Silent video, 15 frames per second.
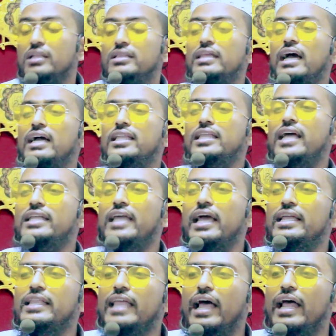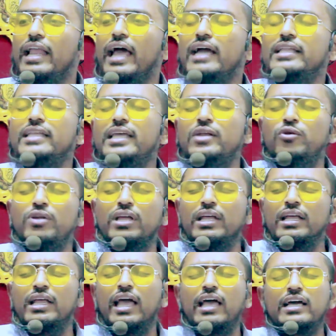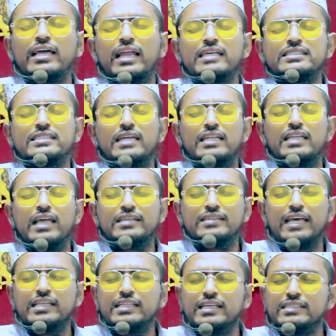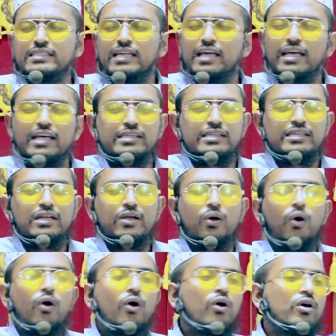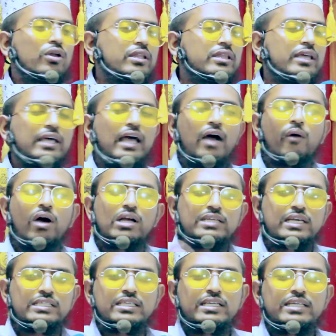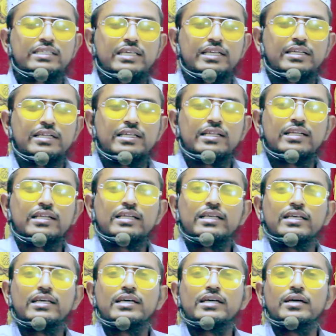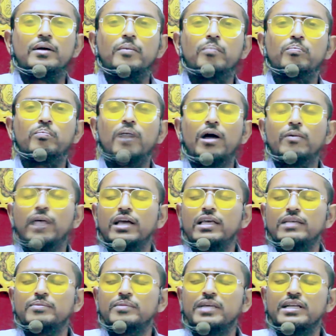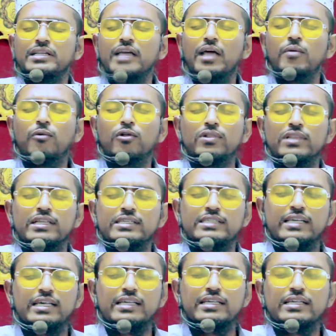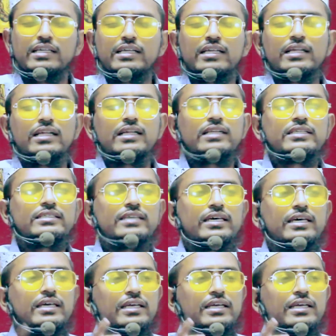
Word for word: দেখতে চাইতেন একদিন উনি এক রাস্তা দিয়া যাইতেছেন ঘর থেকে আওয়াজ আসতেছে বাবাকে মেয়েটাই বলতেছে যে